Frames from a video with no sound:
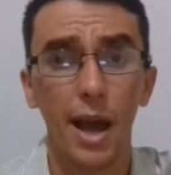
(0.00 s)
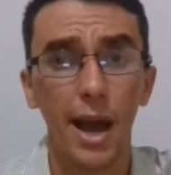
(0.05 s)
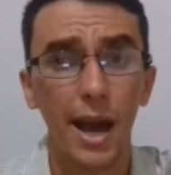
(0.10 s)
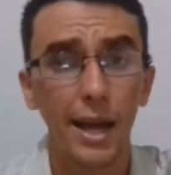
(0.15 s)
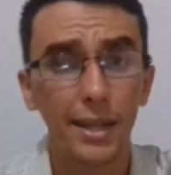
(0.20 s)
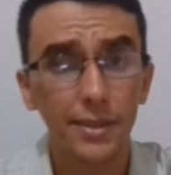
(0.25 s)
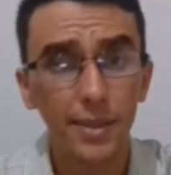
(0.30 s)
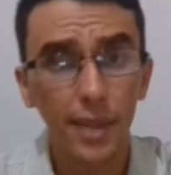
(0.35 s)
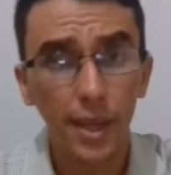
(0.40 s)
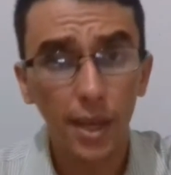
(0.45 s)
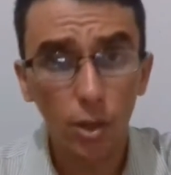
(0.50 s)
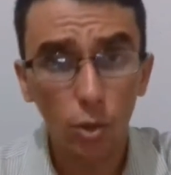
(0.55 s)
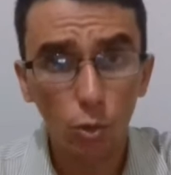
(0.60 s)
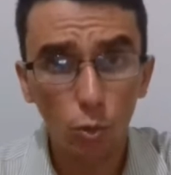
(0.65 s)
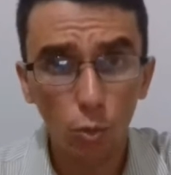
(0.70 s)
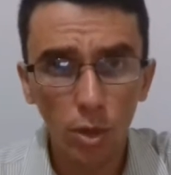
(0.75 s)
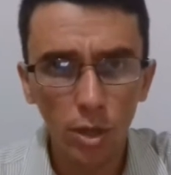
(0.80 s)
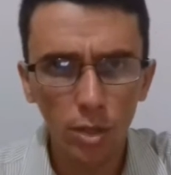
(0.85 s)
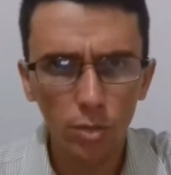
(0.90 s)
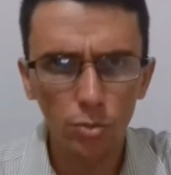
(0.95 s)
Até
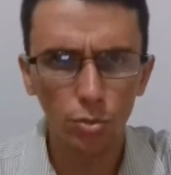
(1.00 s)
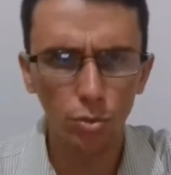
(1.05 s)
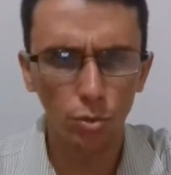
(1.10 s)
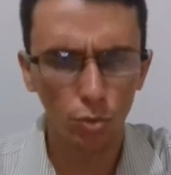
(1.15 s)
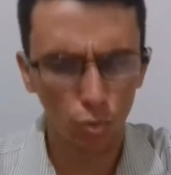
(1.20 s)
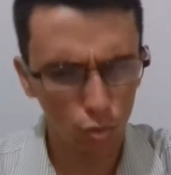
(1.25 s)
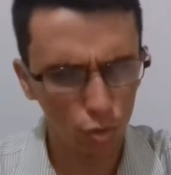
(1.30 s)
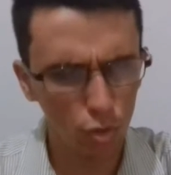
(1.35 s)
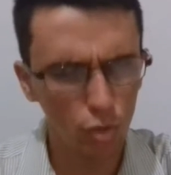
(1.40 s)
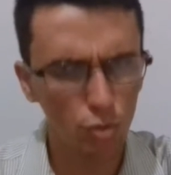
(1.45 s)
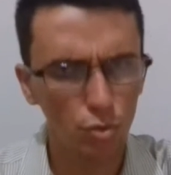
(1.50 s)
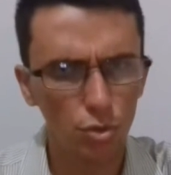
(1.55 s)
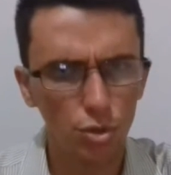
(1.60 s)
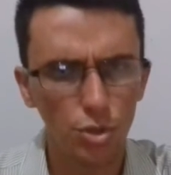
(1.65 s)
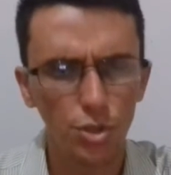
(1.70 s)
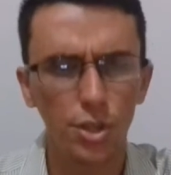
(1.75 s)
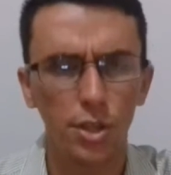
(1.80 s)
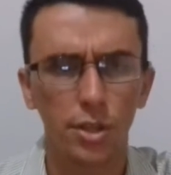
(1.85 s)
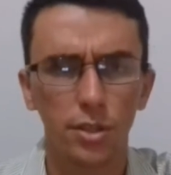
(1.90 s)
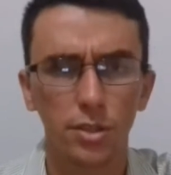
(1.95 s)
quando nos nossos
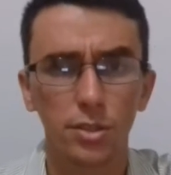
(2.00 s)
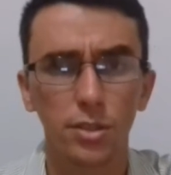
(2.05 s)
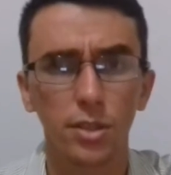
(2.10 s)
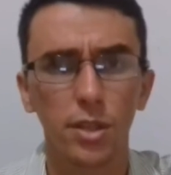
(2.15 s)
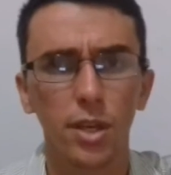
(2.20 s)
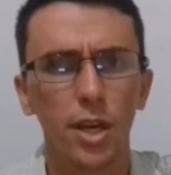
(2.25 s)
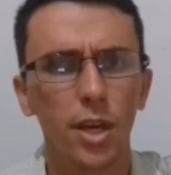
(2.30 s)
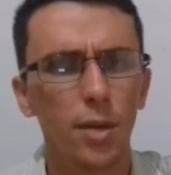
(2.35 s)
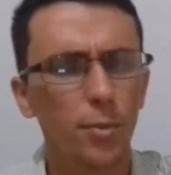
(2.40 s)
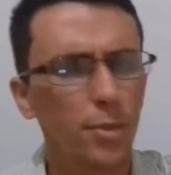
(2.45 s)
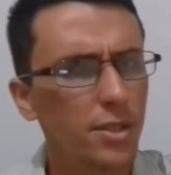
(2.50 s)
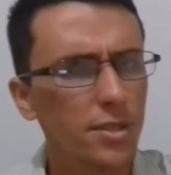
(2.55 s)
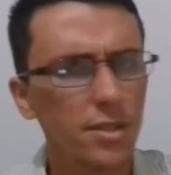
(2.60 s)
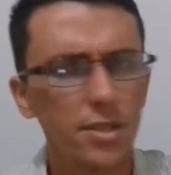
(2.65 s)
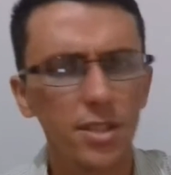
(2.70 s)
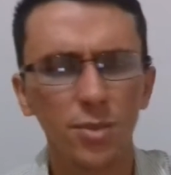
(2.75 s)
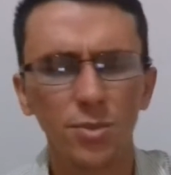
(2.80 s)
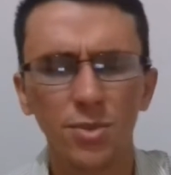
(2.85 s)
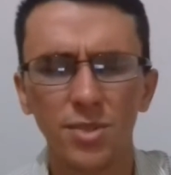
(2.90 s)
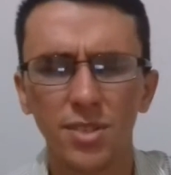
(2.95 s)
dias
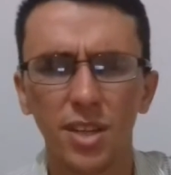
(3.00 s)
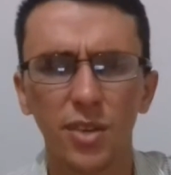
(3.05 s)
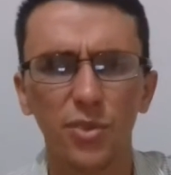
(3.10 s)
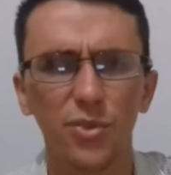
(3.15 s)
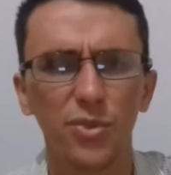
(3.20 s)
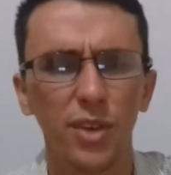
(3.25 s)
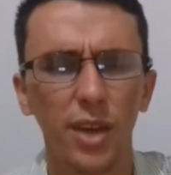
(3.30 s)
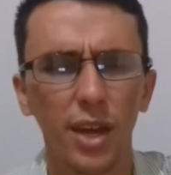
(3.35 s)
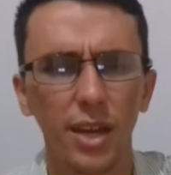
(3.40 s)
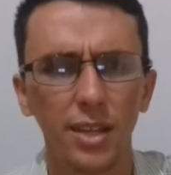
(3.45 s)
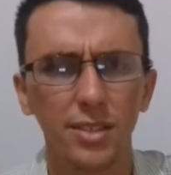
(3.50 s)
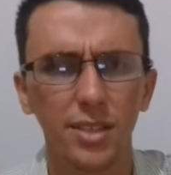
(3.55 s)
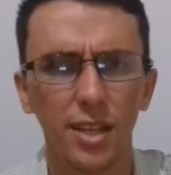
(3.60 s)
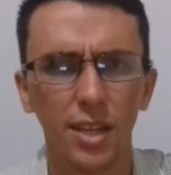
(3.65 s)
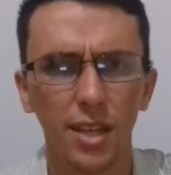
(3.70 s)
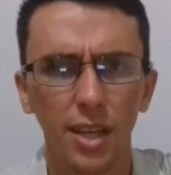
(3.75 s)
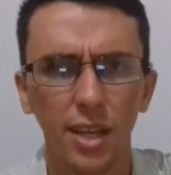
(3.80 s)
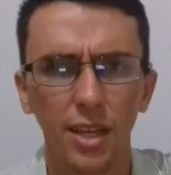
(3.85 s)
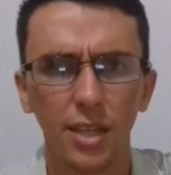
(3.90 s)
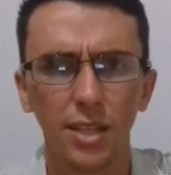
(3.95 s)
precisamos ser fiéis
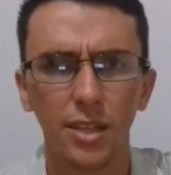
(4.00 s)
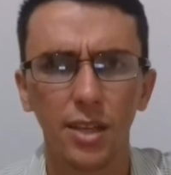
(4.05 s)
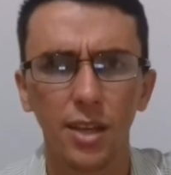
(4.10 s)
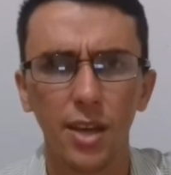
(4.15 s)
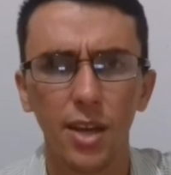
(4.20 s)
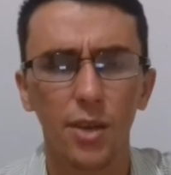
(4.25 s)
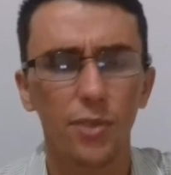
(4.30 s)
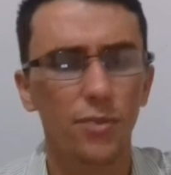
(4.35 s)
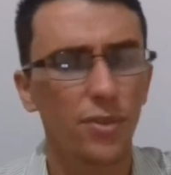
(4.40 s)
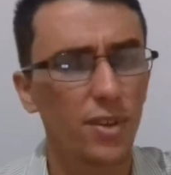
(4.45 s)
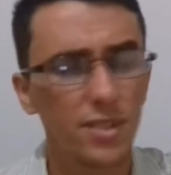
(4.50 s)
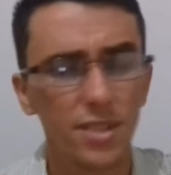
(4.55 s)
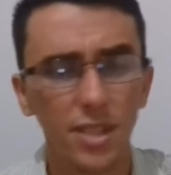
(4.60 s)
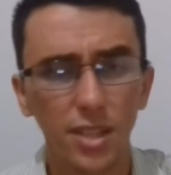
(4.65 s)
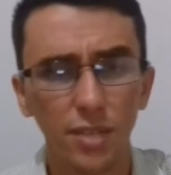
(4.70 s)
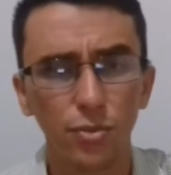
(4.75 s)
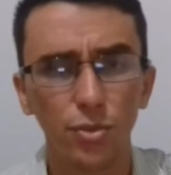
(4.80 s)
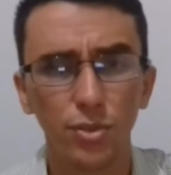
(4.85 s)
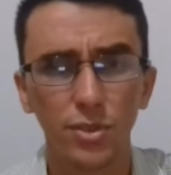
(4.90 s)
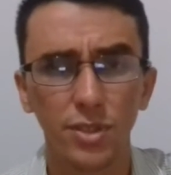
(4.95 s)
a Ele,
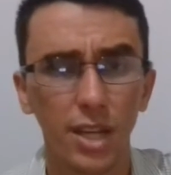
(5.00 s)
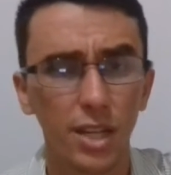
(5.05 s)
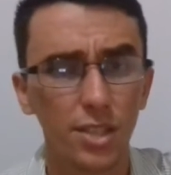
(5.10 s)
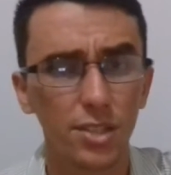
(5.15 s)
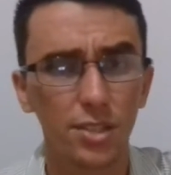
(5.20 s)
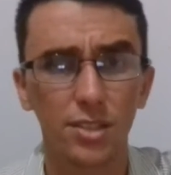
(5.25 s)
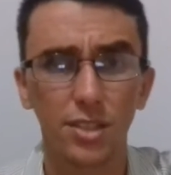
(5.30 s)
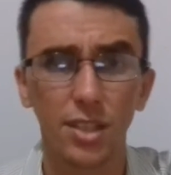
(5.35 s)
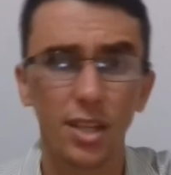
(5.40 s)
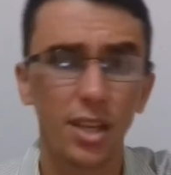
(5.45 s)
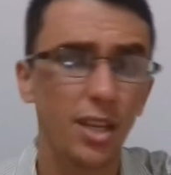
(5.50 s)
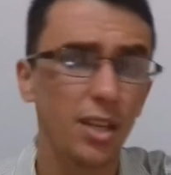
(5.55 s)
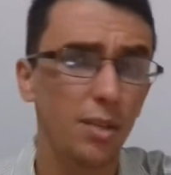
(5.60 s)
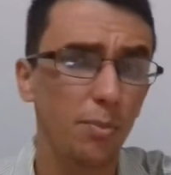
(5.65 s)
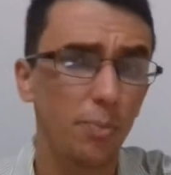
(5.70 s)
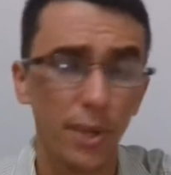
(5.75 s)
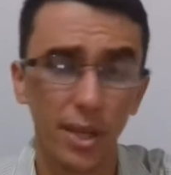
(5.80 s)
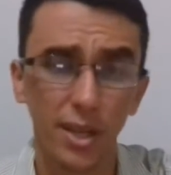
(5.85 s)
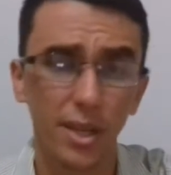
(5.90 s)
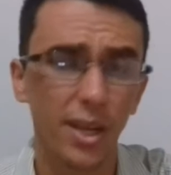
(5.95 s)
fazer a vontade dEle,
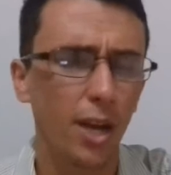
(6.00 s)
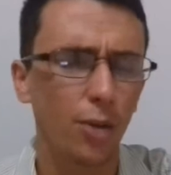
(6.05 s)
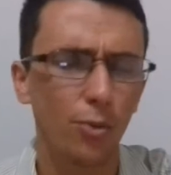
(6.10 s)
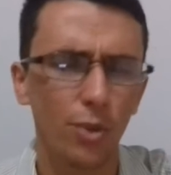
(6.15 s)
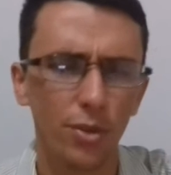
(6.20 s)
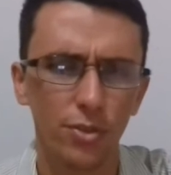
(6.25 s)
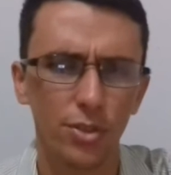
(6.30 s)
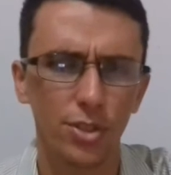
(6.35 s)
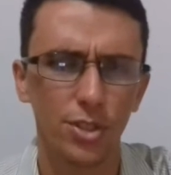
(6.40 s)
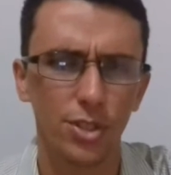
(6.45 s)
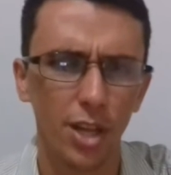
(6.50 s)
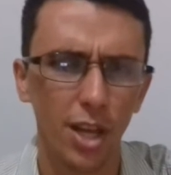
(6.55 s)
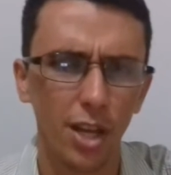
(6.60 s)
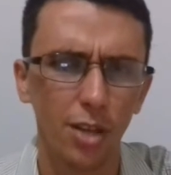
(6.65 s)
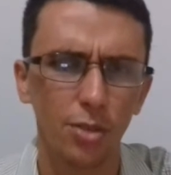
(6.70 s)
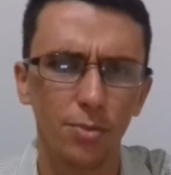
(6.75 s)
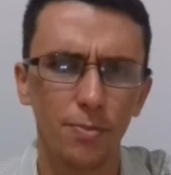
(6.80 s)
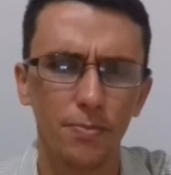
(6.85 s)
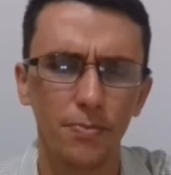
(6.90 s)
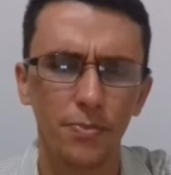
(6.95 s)
pregar o
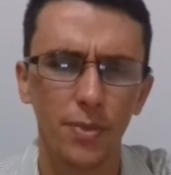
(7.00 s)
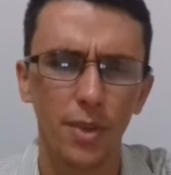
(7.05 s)
Evangelho?